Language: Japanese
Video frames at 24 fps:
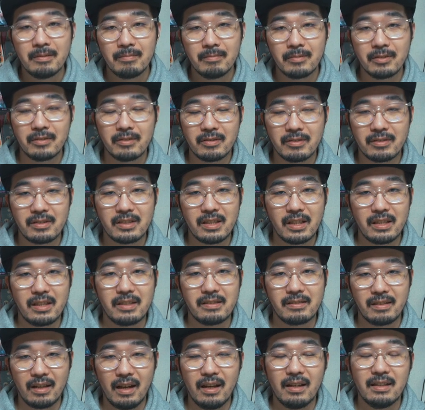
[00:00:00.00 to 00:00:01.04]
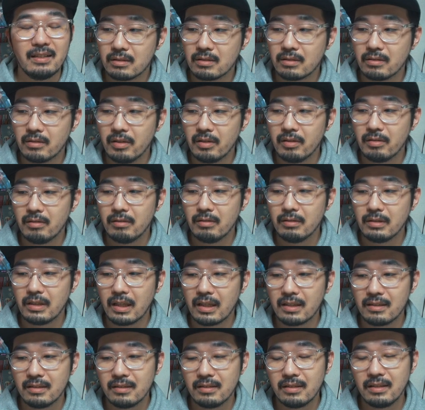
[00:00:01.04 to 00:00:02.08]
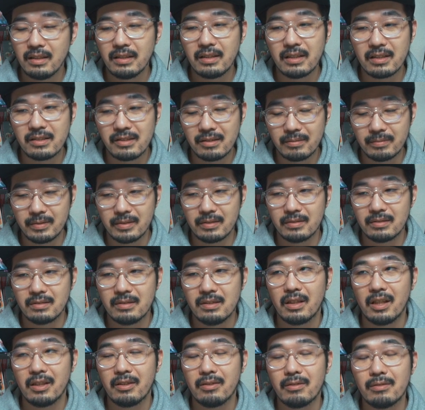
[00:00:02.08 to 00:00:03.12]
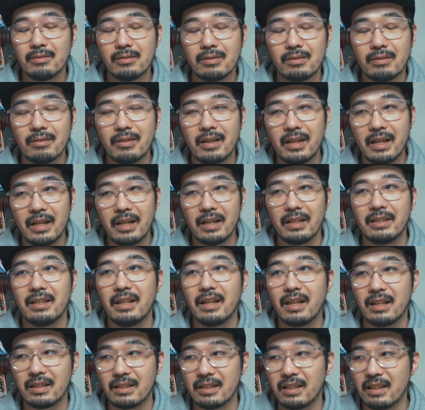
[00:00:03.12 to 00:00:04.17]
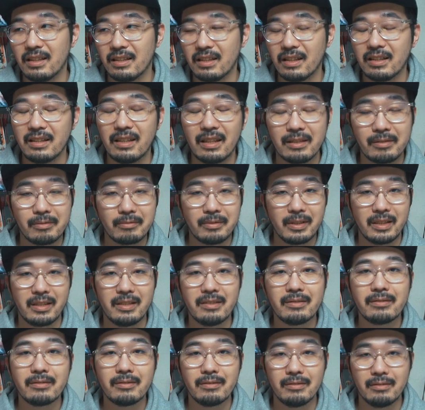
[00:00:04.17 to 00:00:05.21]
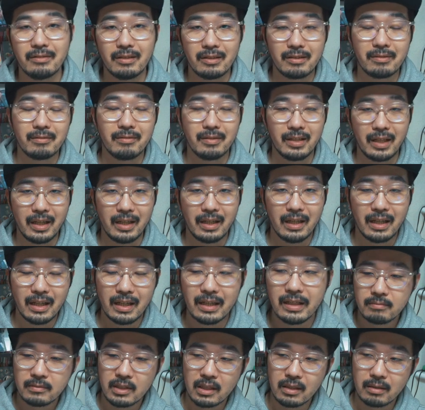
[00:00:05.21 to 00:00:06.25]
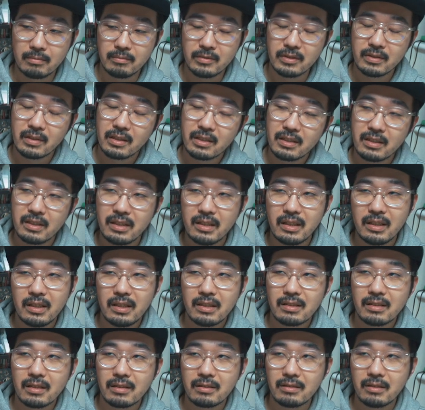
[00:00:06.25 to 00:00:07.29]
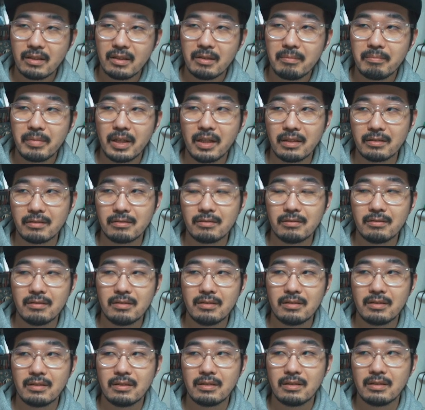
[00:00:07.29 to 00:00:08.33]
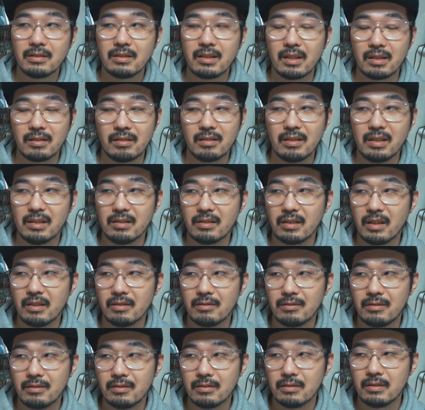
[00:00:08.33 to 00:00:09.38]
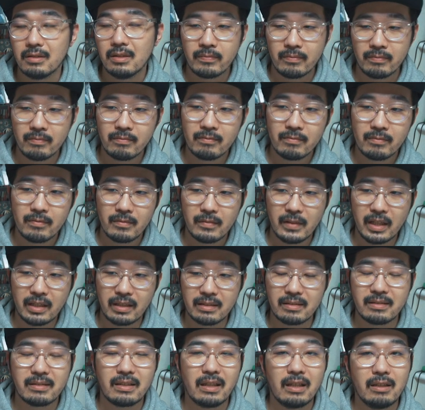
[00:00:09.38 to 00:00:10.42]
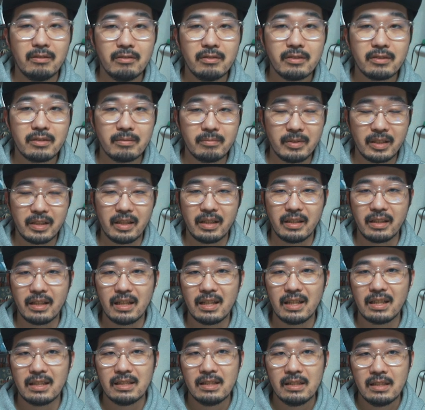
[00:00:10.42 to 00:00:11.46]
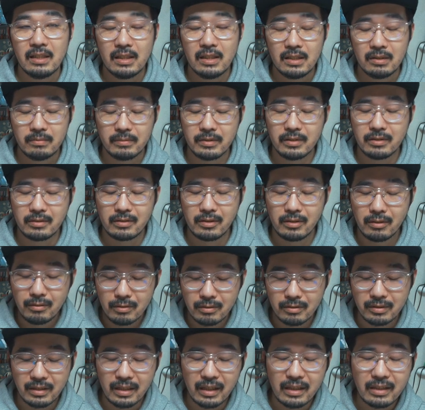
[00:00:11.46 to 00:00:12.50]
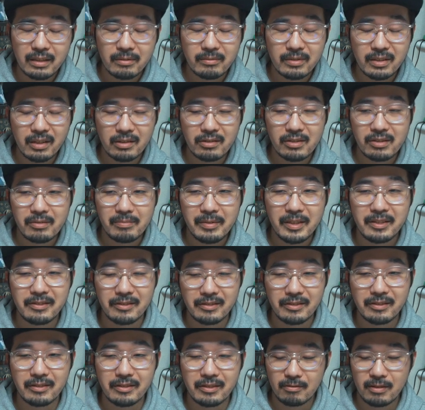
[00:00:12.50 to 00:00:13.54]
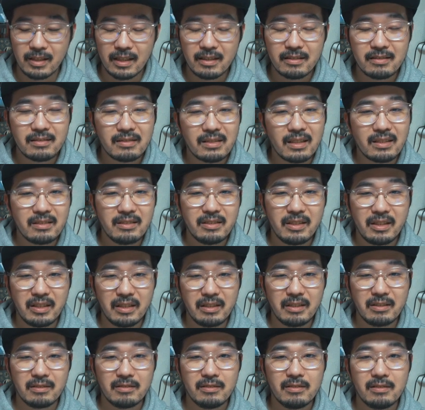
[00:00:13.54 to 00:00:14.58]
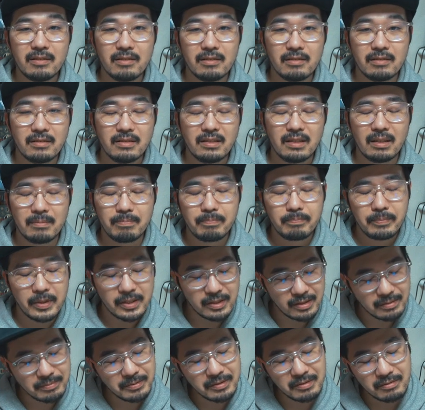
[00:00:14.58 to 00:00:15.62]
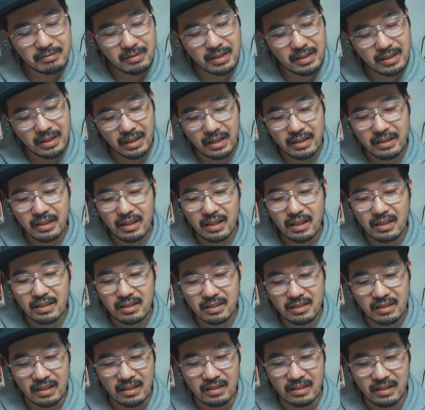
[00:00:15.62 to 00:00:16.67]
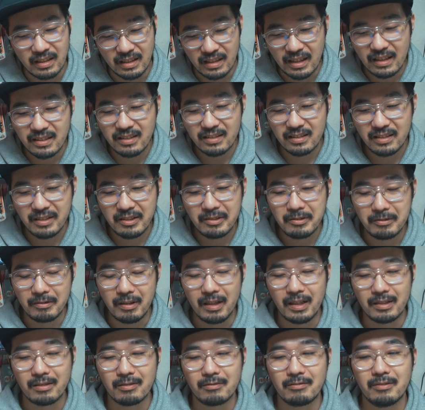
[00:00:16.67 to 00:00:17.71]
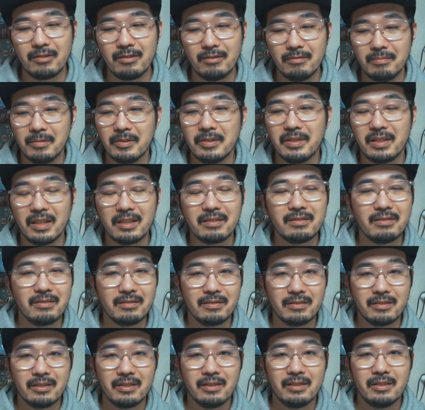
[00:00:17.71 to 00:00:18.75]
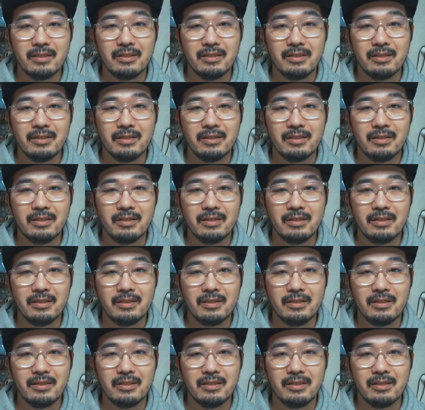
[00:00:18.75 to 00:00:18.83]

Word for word: ものじゃないですか。それをやってた自分、結局それがやりたかったんだってあそこで気づくんですよね。はい。なんか難しい作品ばっか作っちゃってるけど、うん、なんかスターウォーズみたいな、もう超誰でも楽しめる娯楽作品を、やっぱ自分はやりたかったんだなっていうのはあそこで思い出す。